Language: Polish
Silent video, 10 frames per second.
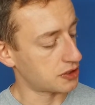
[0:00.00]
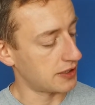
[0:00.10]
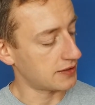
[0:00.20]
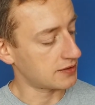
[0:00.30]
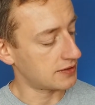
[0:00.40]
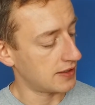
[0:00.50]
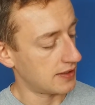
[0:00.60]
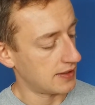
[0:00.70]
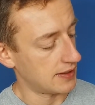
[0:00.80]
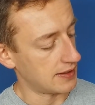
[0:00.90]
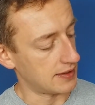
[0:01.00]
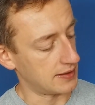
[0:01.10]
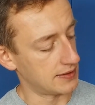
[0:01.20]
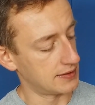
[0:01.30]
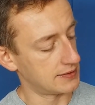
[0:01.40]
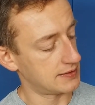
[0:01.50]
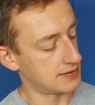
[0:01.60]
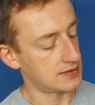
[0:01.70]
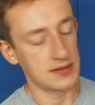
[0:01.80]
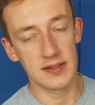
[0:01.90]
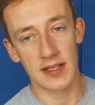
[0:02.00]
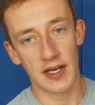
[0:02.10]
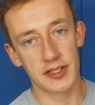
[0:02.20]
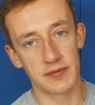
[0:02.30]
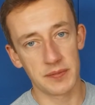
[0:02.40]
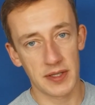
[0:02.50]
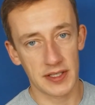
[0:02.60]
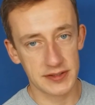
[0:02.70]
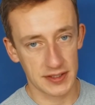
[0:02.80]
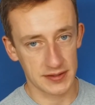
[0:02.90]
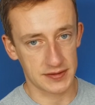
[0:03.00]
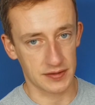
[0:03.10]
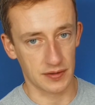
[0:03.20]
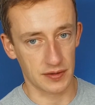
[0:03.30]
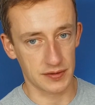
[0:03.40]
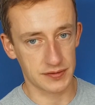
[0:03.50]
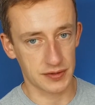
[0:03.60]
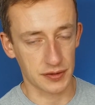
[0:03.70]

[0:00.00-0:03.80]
e, i należy wymieniać je co, co 3 miesiące.